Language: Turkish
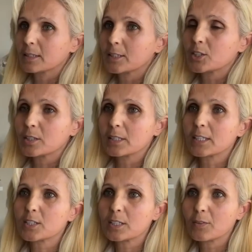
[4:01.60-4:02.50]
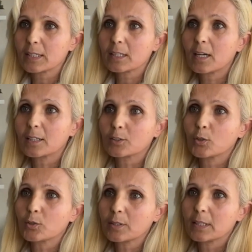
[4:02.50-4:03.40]
İçinde şey var,
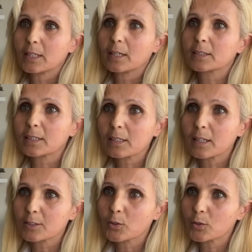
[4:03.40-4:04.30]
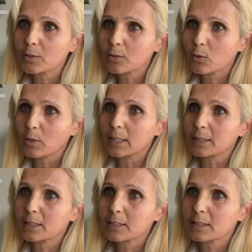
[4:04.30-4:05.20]
karton. Yine atık karton
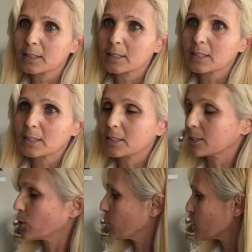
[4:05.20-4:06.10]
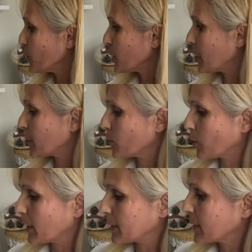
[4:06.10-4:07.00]
kullandık. Geri dönüşüm olarak
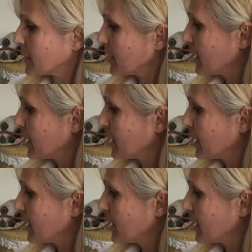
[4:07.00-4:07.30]
kullandık.